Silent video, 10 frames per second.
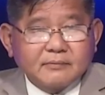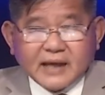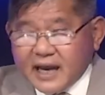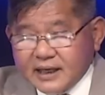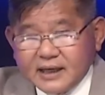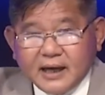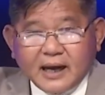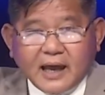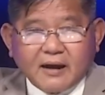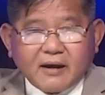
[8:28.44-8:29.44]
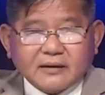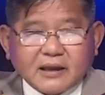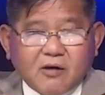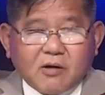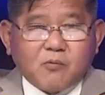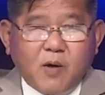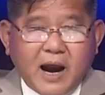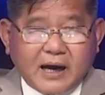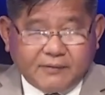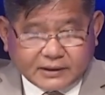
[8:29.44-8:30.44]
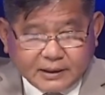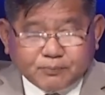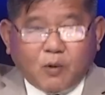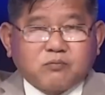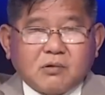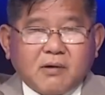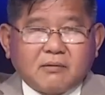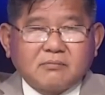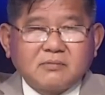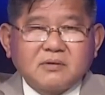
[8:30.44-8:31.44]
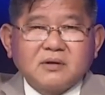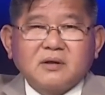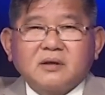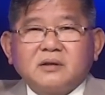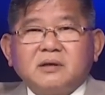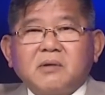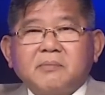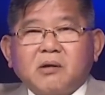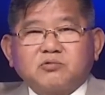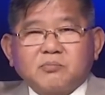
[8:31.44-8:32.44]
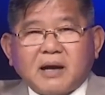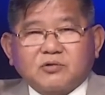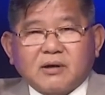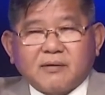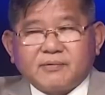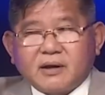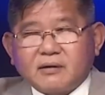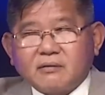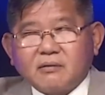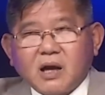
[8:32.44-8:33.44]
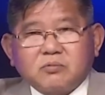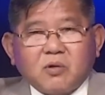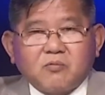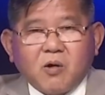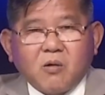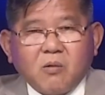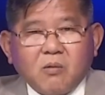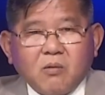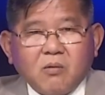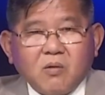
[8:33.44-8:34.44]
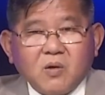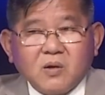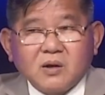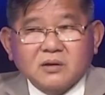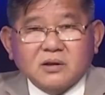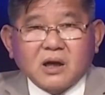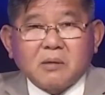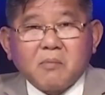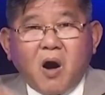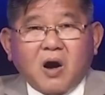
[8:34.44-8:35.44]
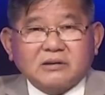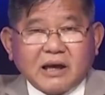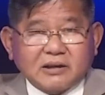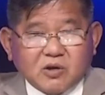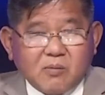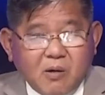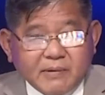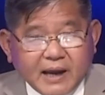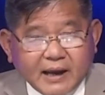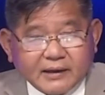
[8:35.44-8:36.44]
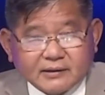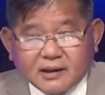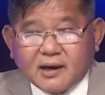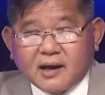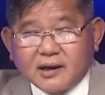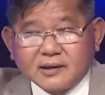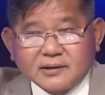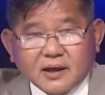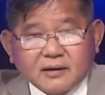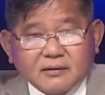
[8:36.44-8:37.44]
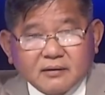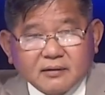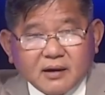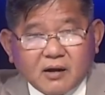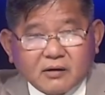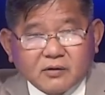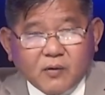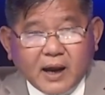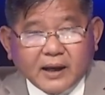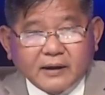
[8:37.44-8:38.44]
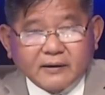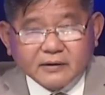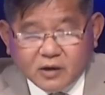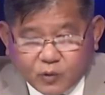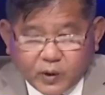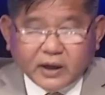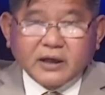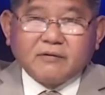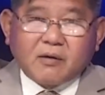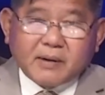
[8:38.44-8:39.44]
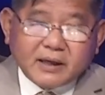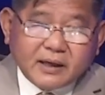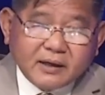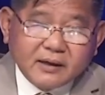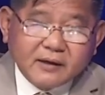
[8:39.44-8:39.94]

đáng lý là theo cộng hòa là phải tiếp tục đúng không nhưng mà mấy ông bà tôi học viện không được vô tức là bỏ tay tổ 42 tức là người dân ở nước ngoài được quyền đi vào Mỹ